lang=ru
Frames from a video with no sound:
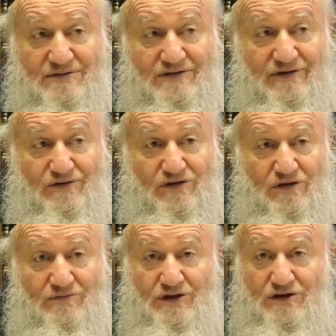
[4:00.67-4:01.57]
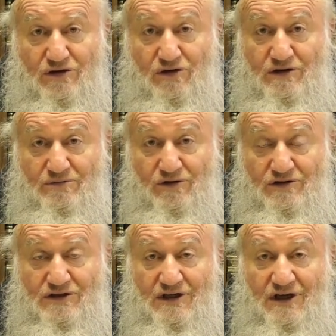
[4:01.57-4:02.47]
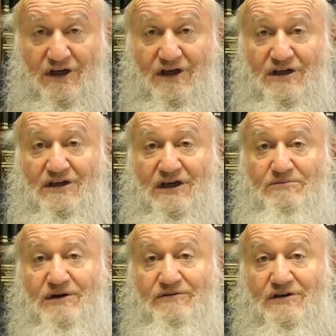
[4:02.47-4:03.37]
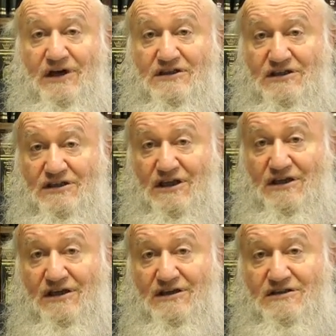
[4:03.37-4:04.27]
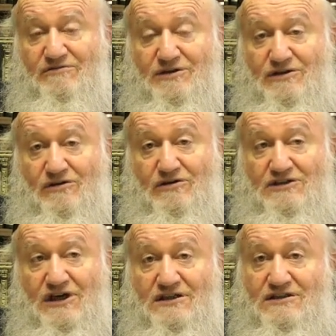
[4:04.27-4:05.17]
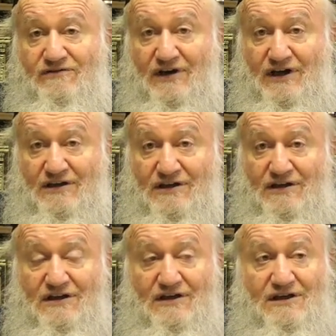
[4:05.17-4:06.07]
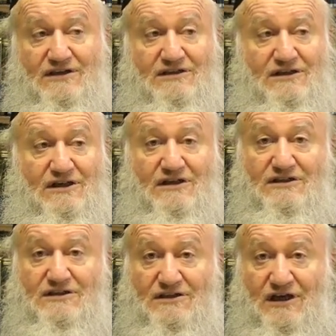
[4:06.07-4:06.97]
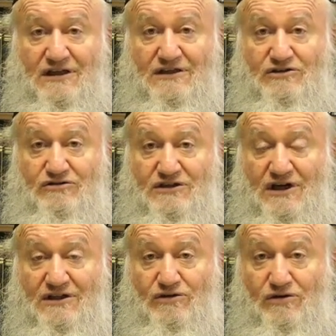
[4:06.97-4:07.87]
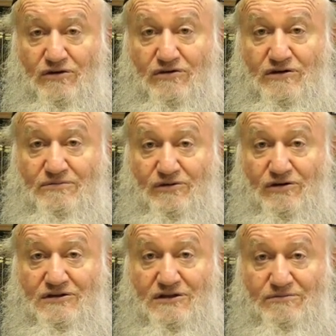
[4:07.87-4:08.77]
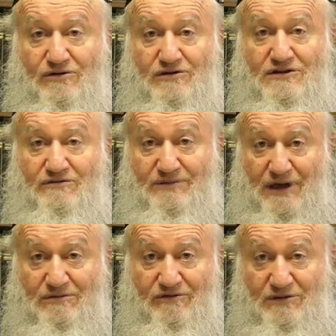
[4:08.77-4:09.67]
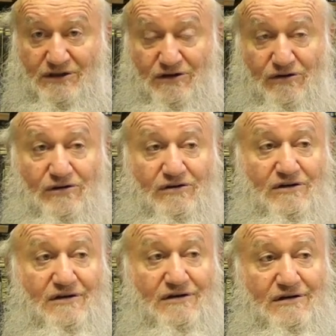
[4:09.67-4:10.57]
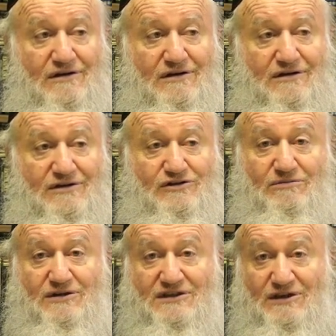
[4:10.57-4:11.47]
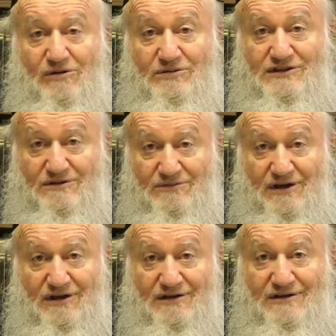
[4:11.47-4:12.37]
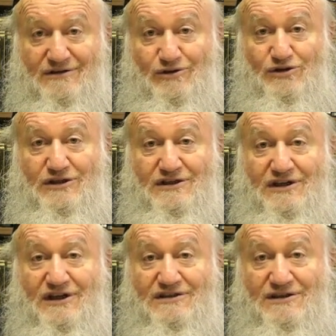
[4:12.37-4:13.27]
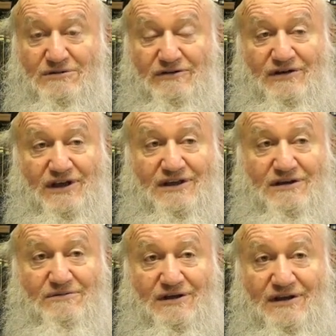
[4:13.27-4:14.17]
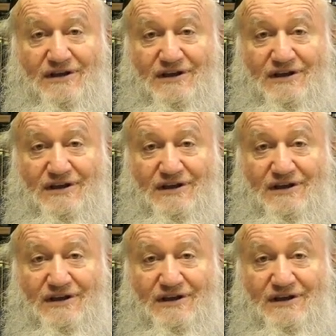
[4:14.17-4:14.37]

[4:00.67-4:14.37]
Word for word: там своего, но метро и прочее. Я про... Каждый день я ездил в метро час-два. И сидел, и читал, и изучал Тору, и прочее, и прочее, прямо в метро, что было само по себе тоже интересным явлением.